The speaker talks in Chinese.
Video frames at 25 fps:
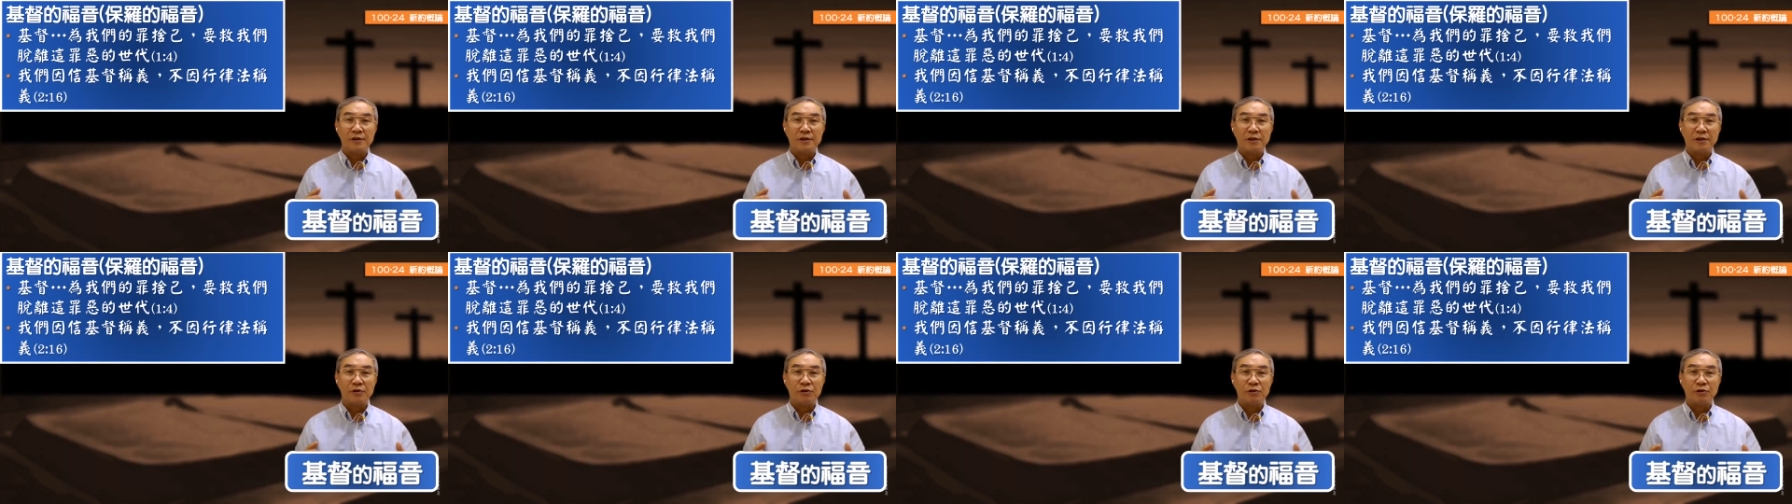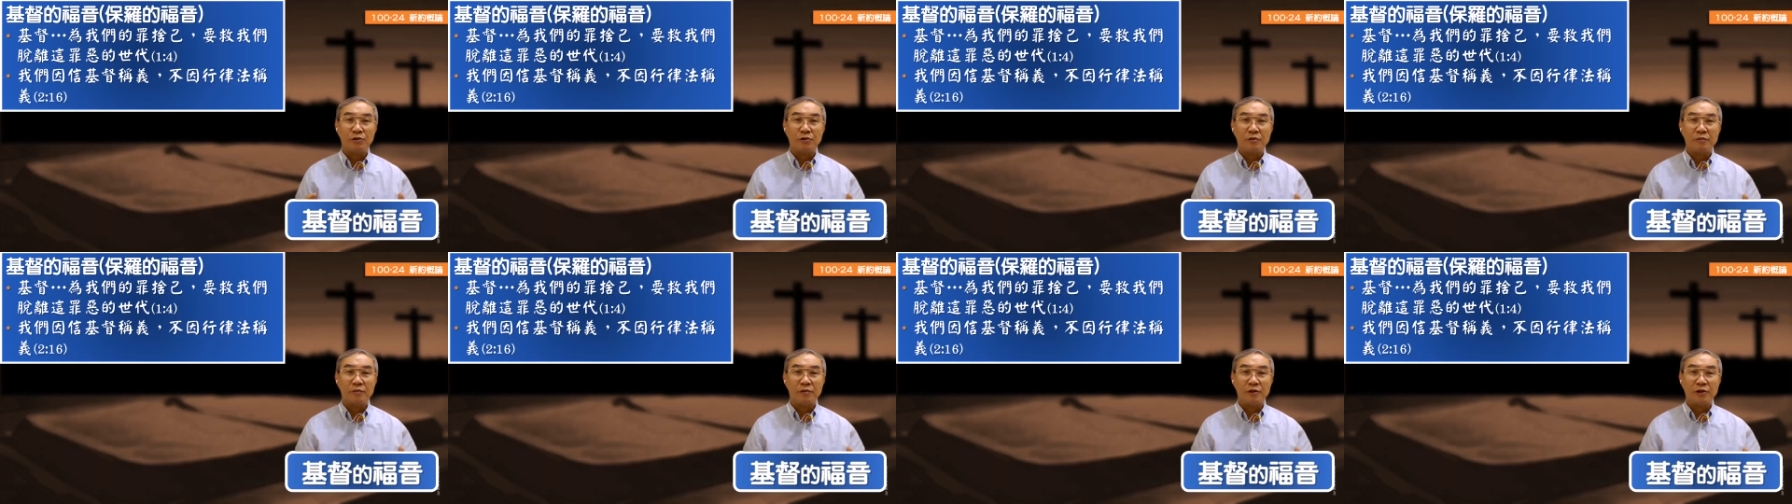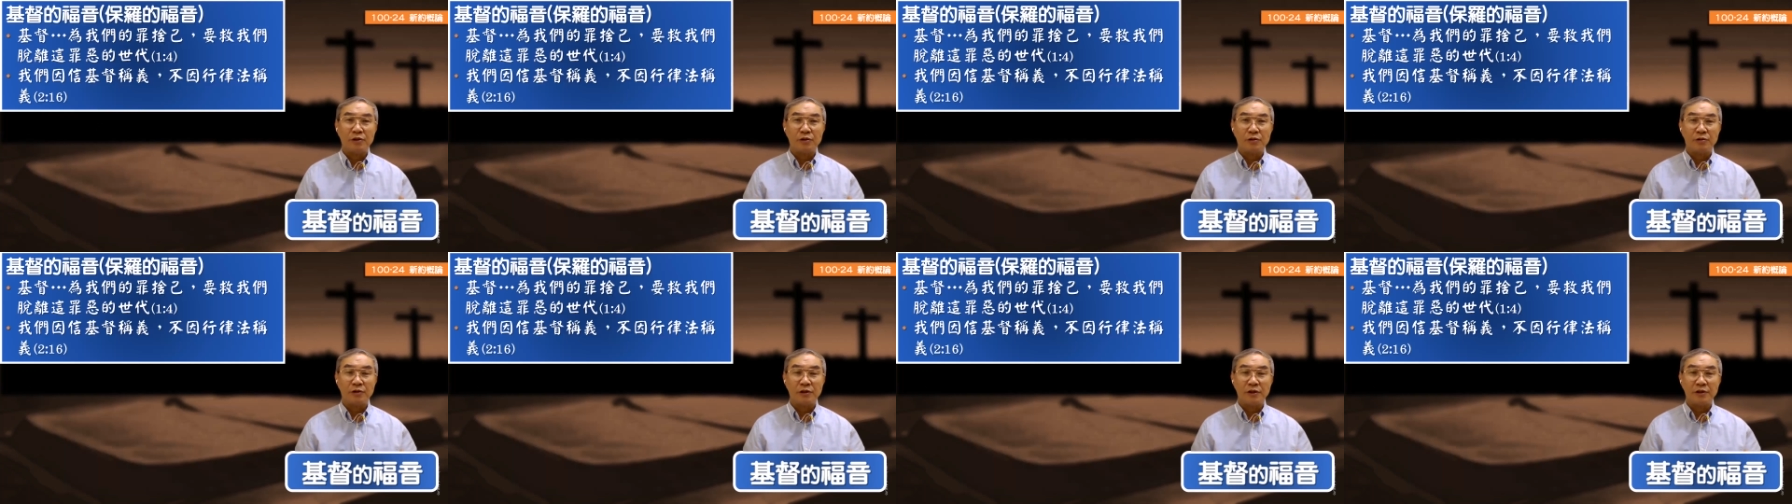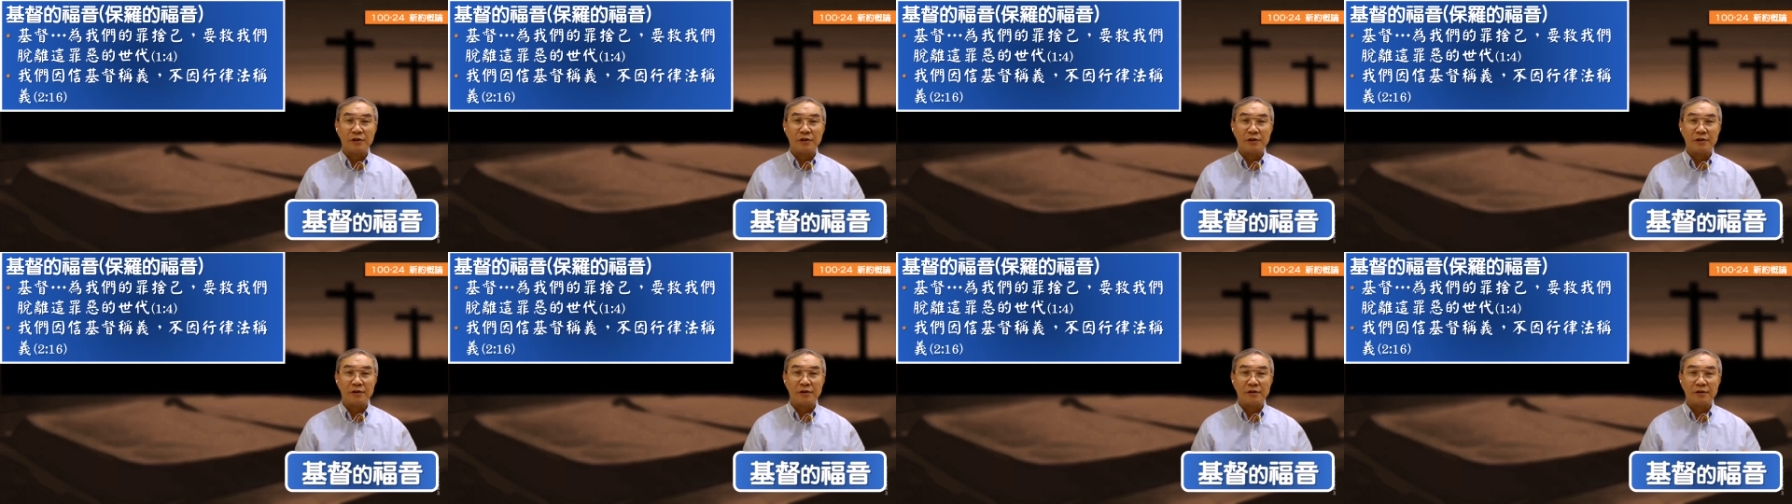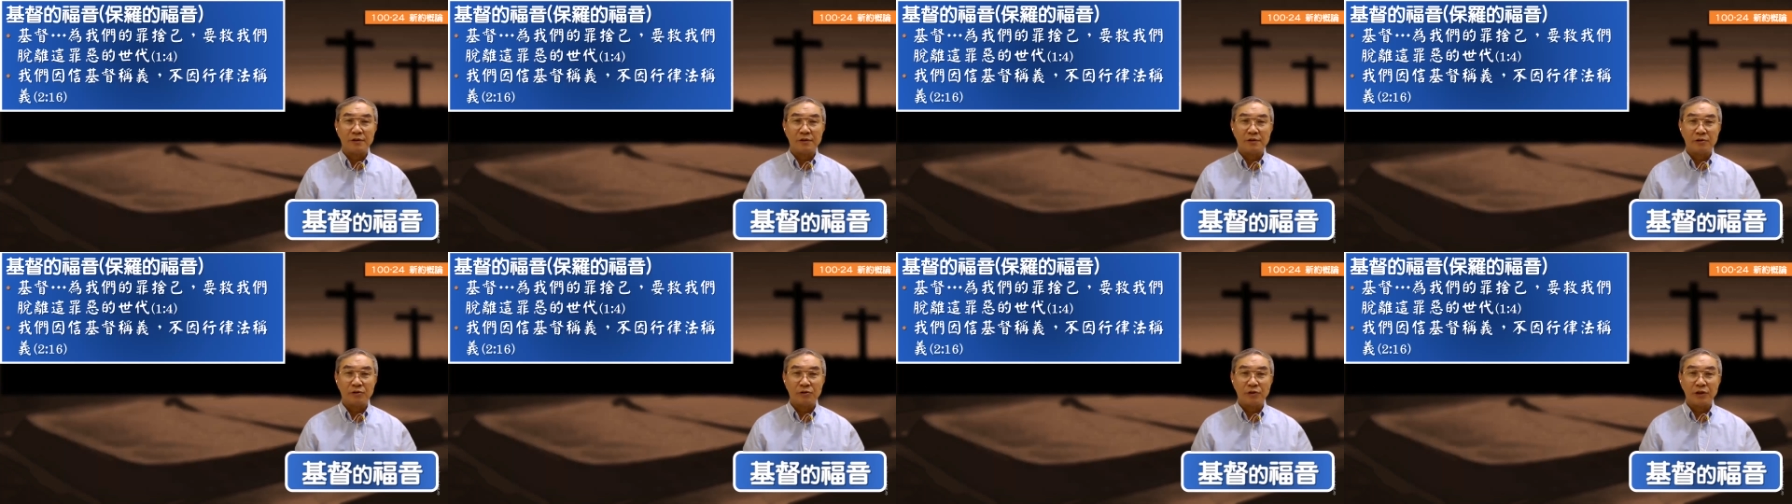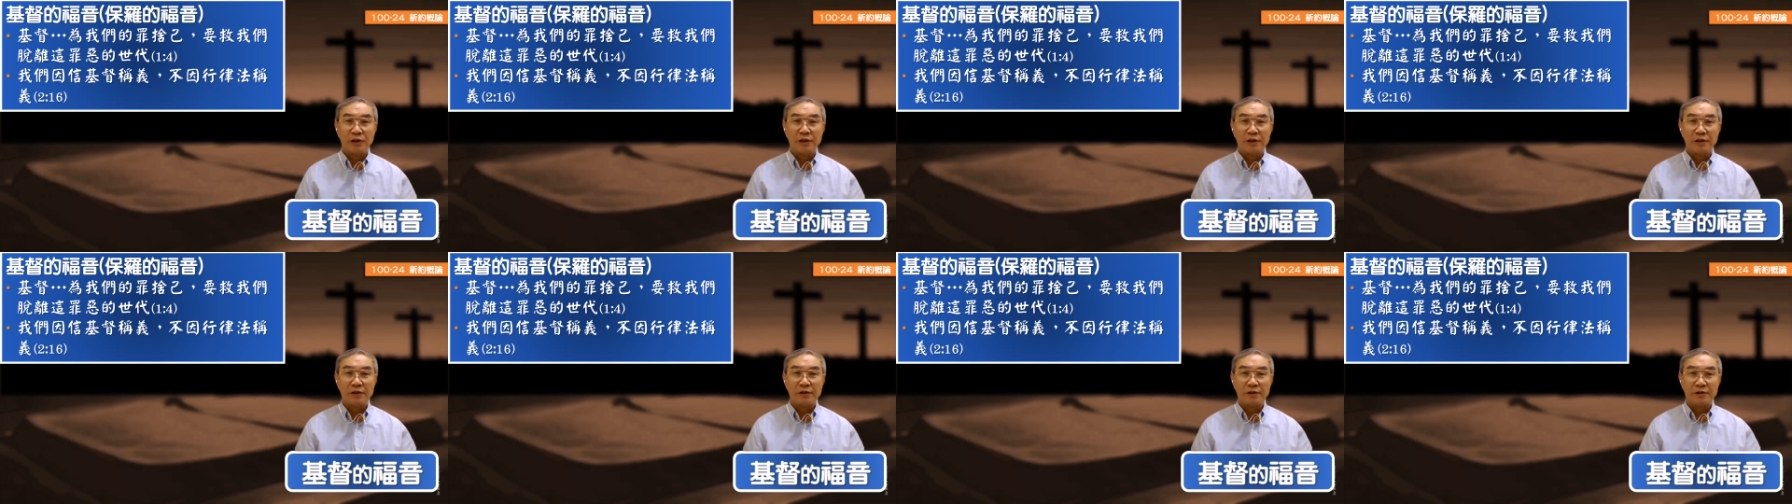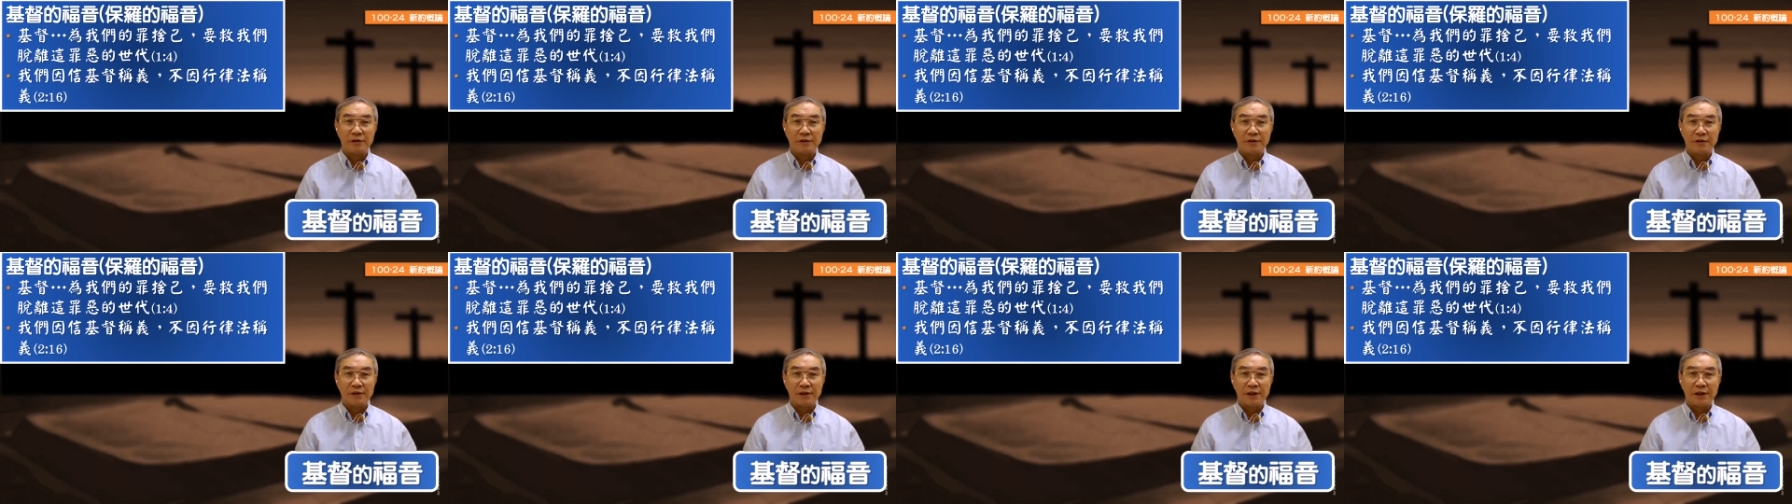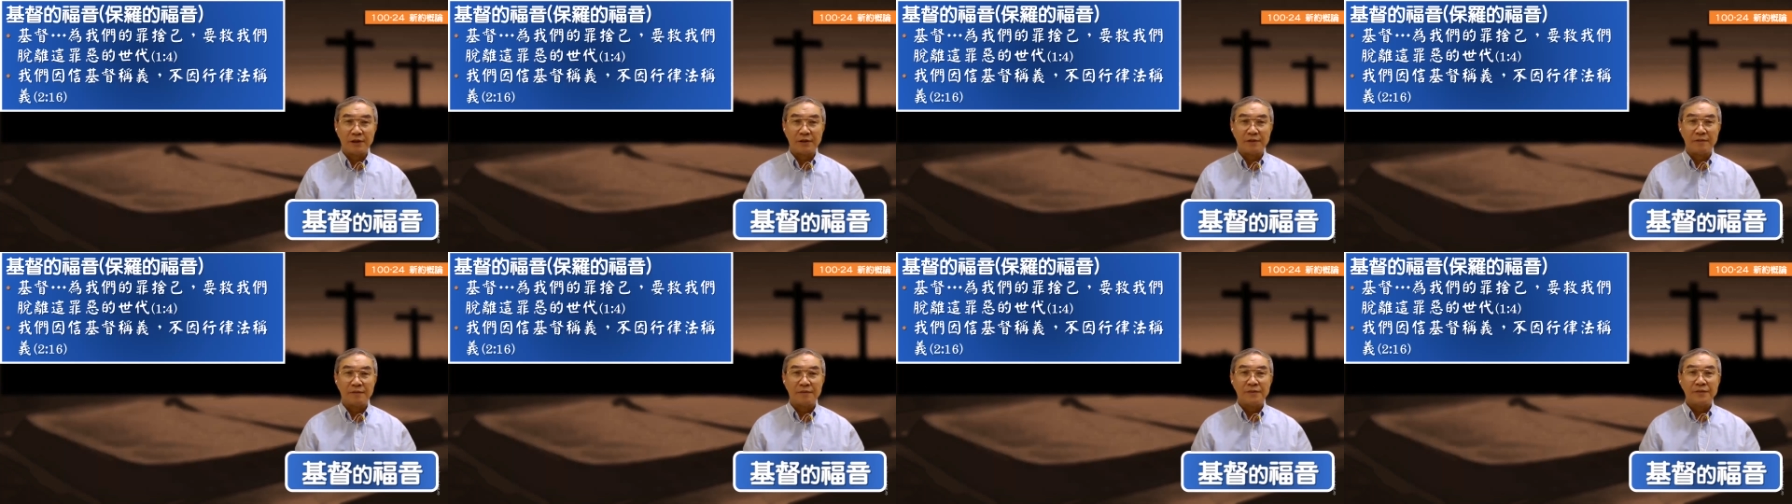要救我们脱离这罪恶的时代。